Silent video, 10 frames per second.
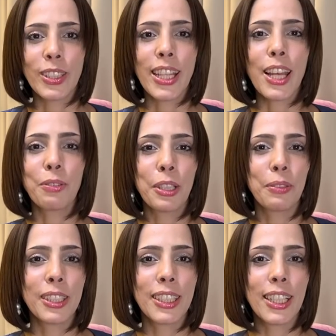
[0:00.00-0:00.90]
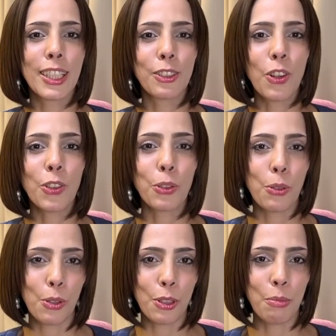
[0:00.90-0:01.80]
して、フィーフィーチャンネルの
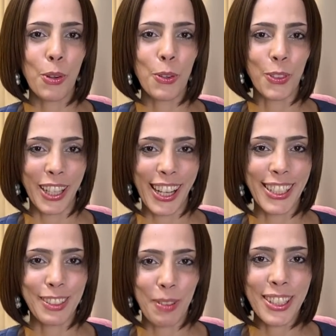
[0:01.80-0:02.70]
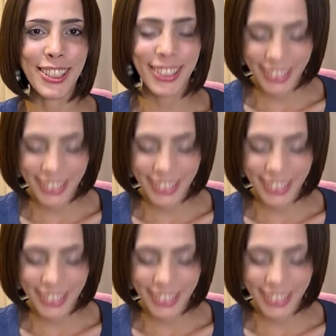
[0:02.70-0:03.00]
登録もお願いします。